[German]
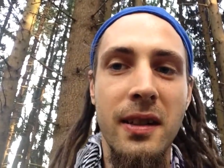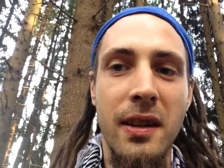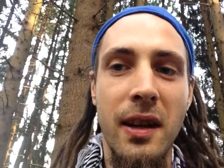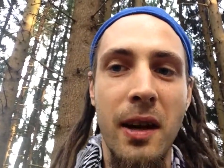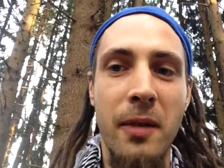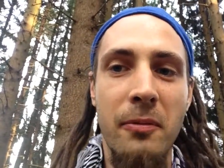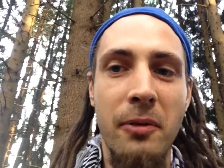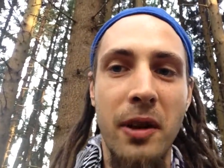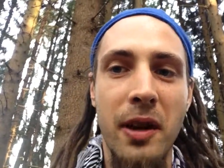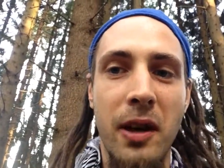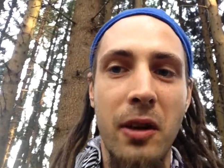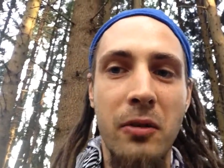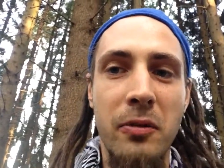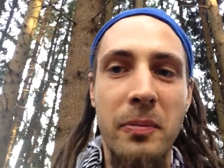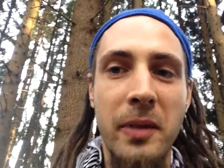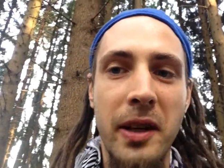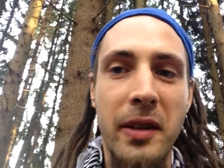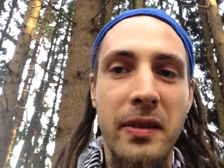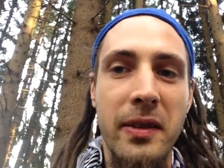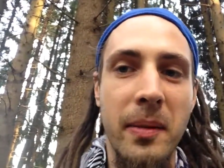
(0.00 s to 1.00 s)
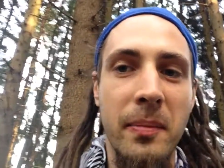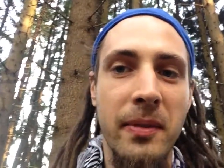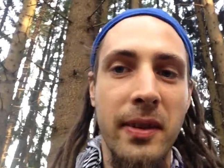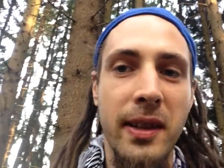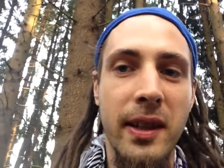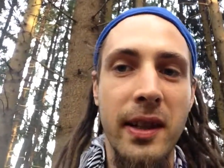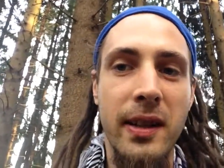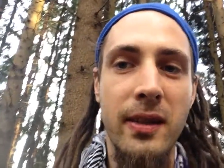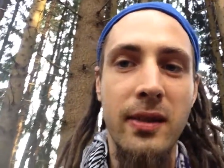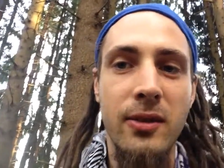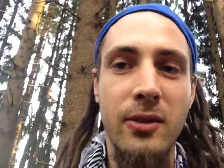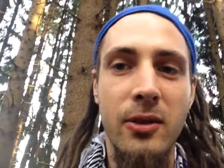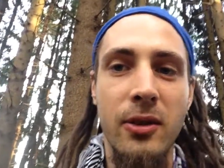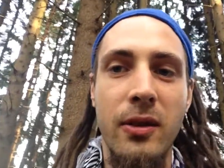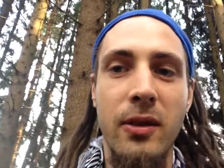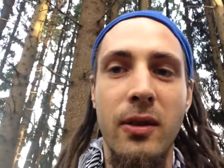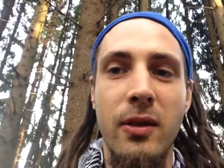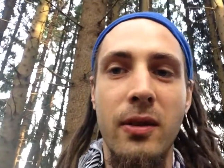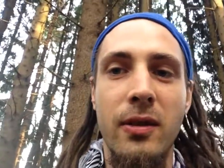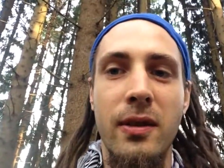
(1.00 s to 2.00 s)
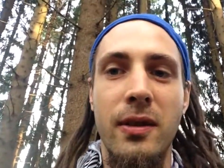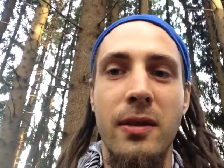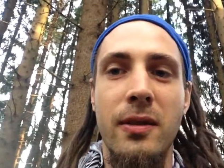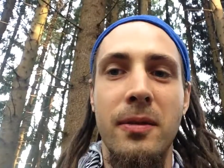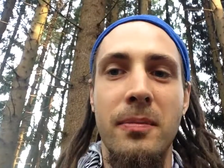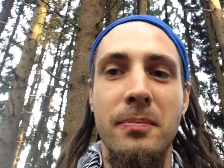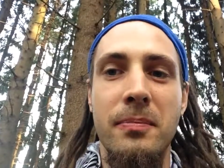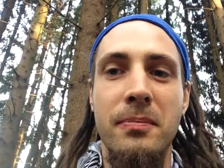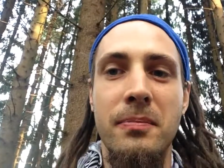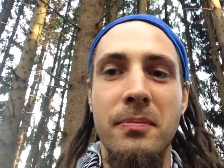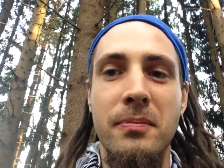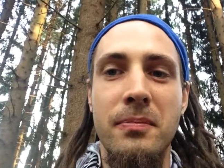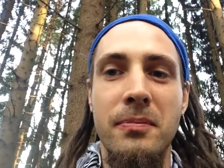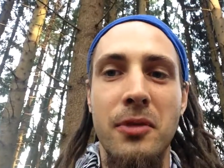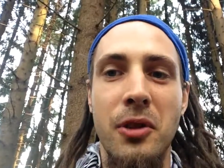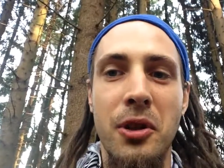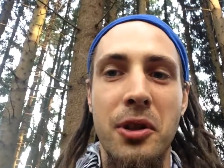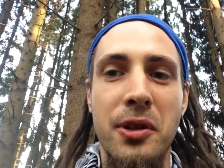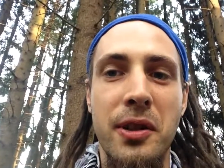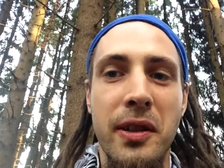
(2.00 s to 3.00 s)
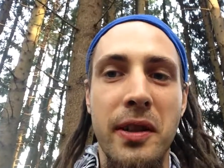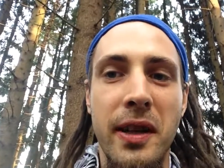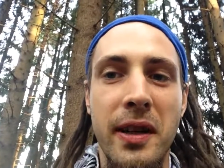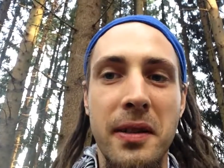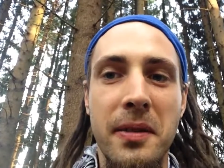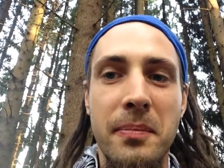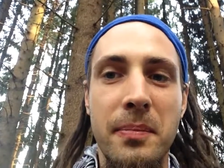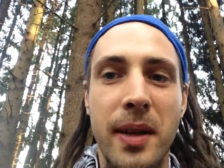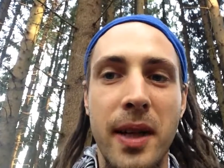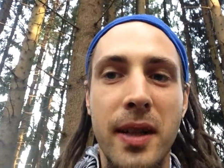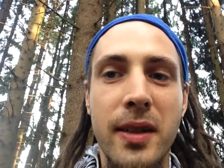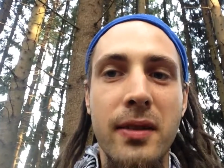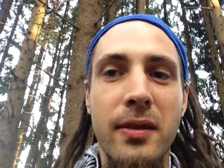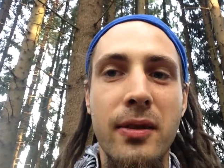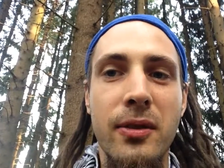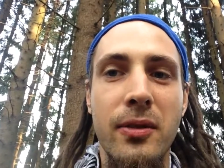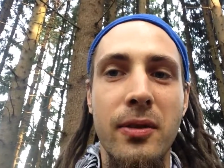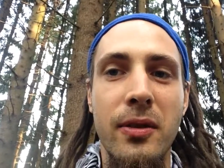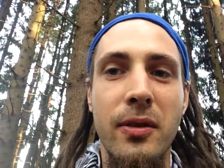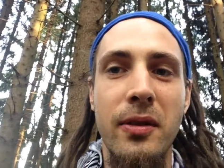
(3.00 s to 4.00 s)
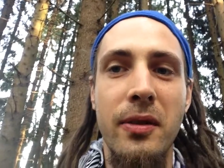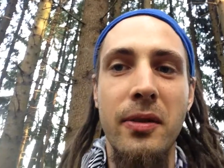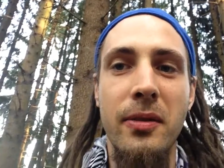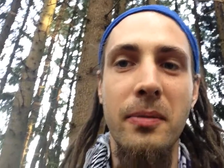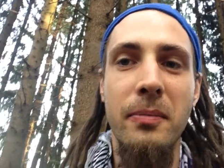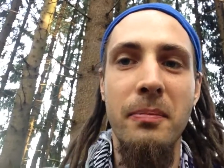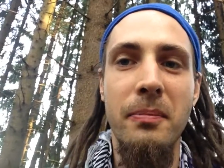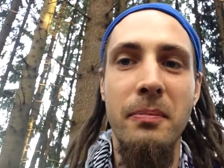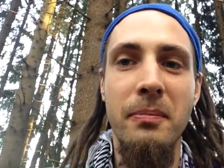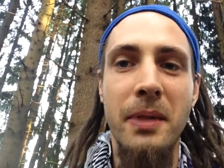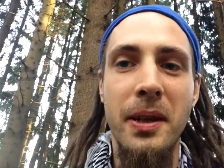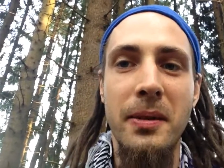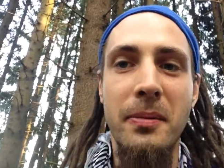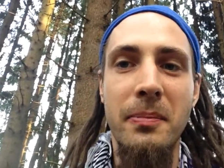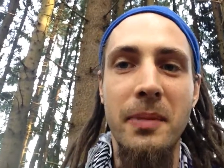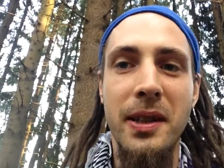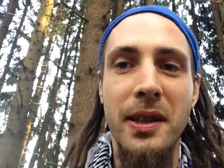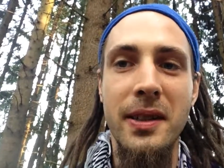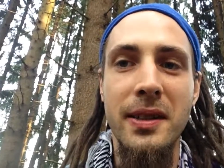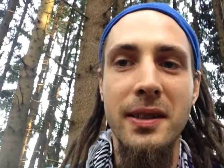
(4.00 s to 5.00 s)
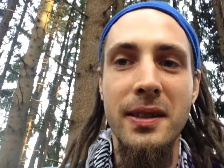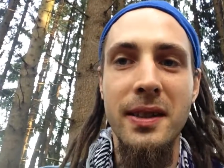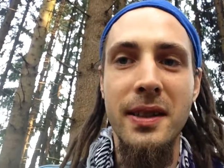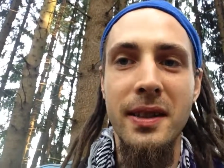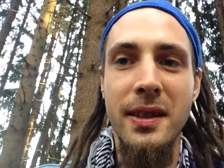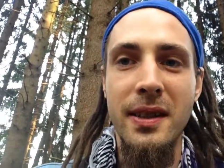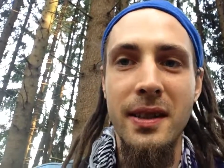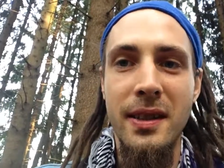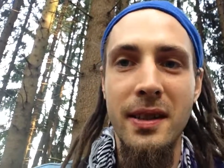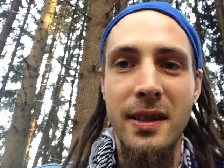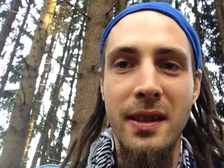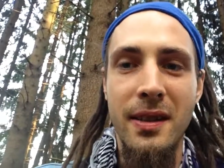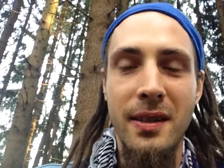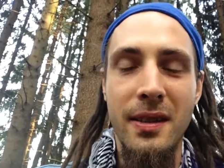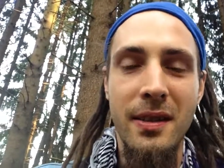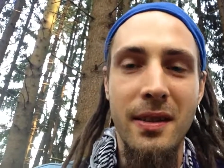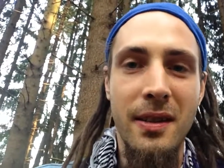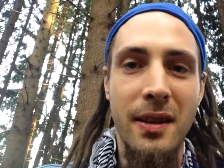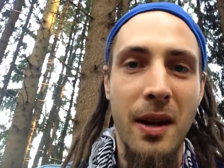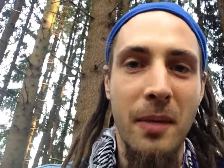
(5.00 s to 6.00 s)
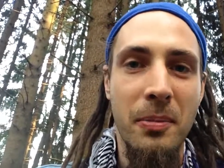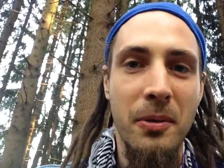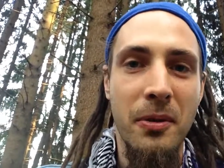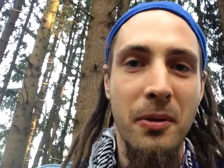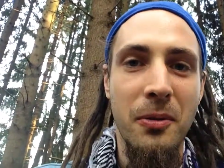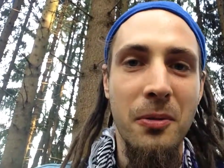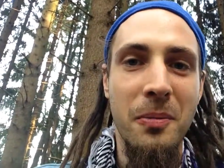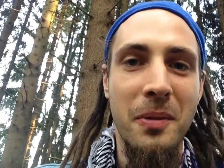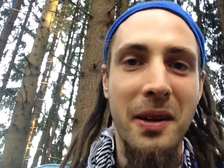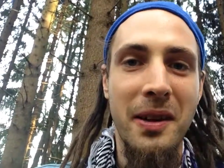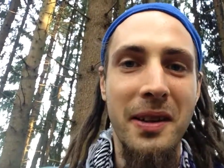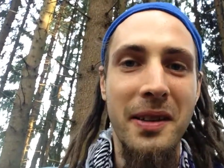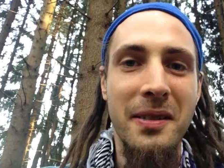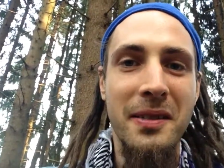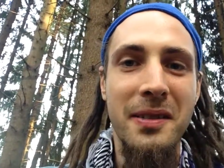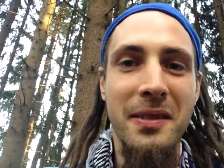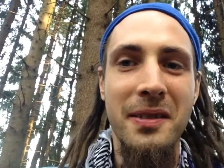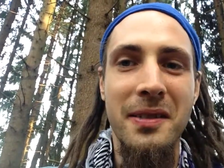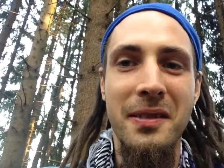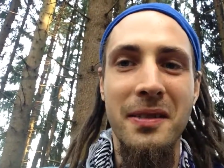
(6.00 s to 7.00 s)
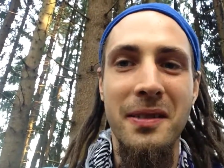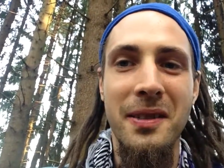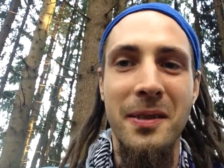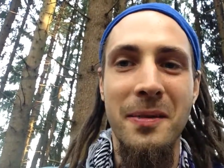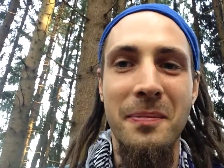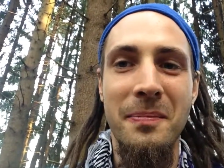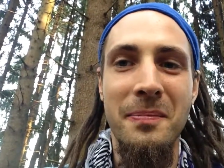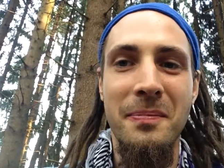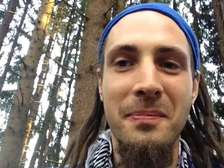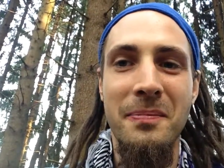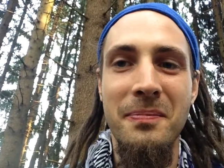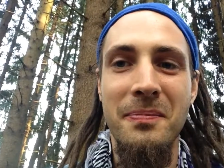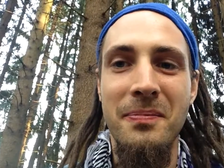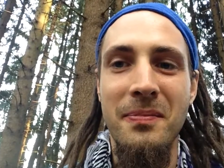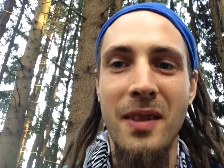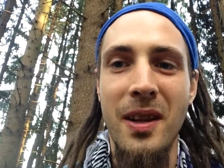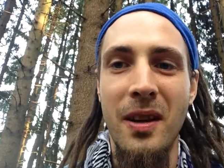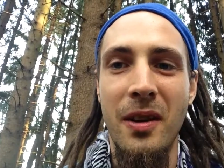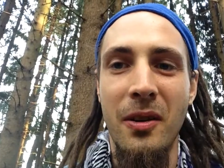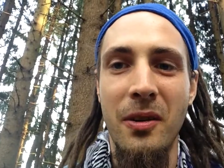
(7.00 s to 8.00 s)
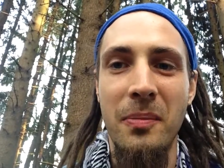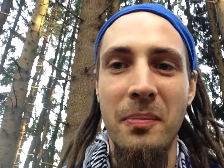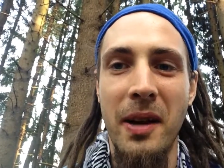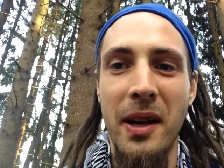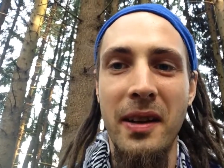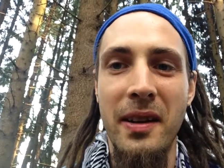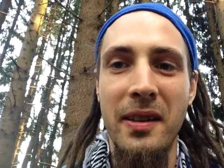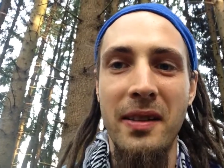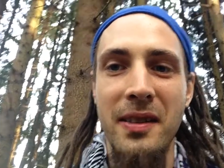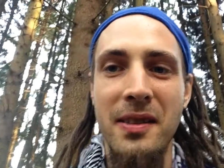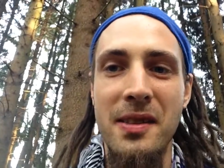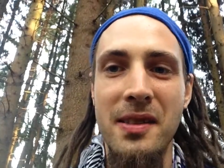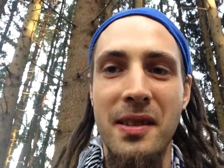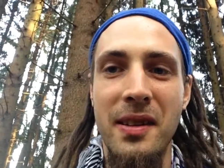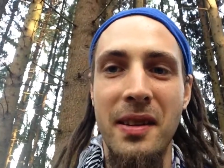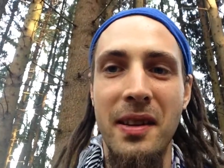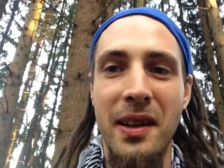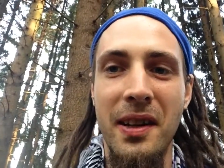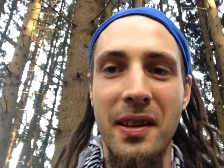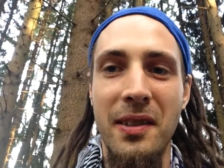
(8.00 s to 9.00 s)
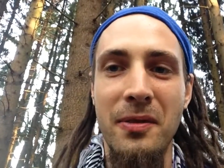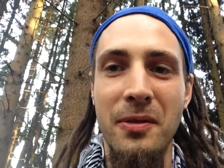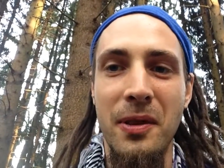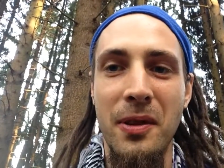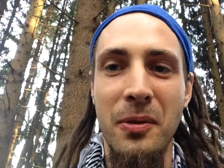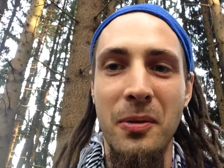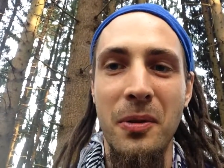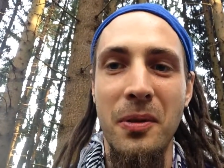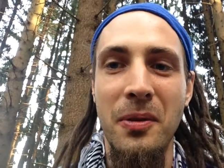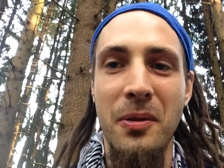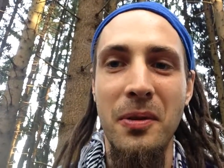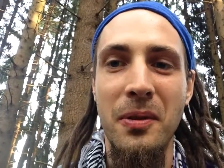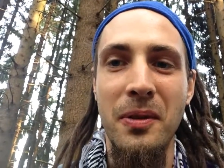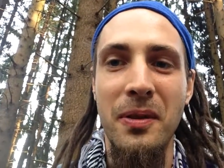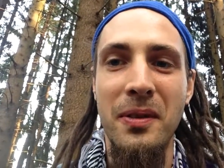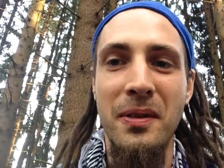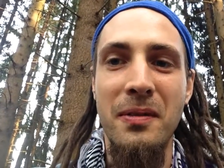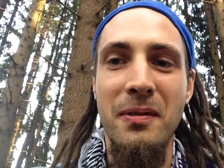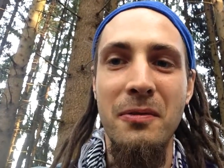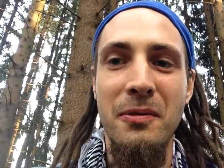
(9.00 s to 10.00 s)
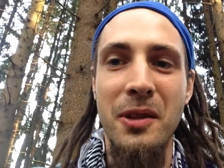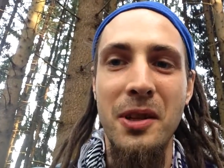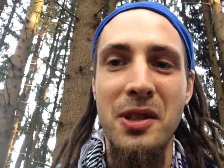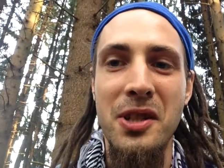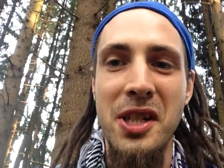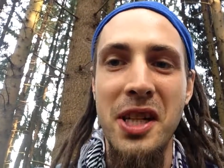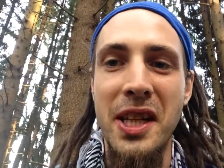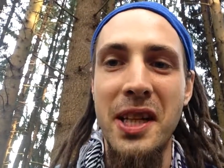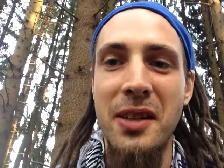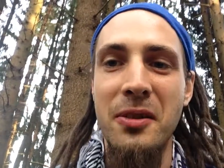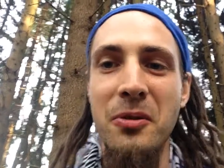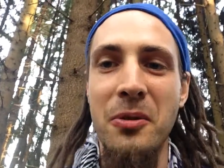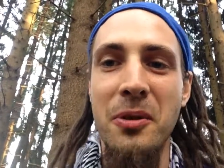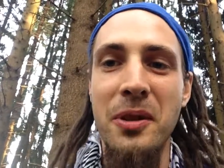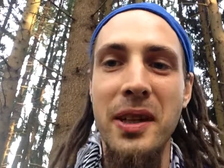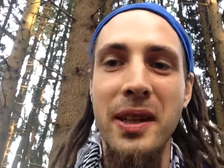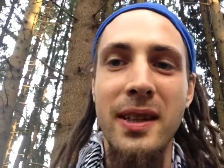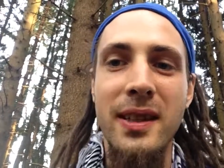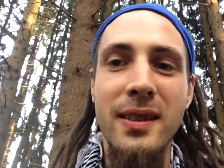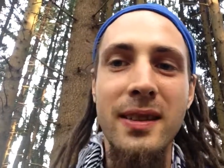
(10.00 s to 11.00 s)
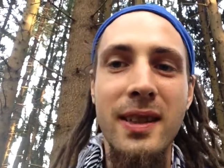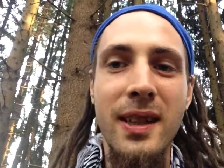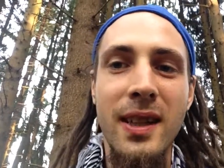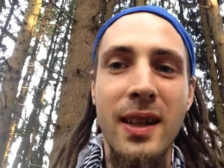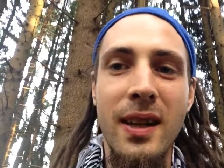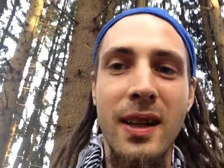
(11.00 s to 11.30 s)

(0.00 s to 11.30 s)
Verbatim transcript: einfach aufmerksam seid und ähm, euch Gedanken macht und mit mir ab und zu mal ähm, aus meiner Sicht die Dinge versucht zu verstehen oder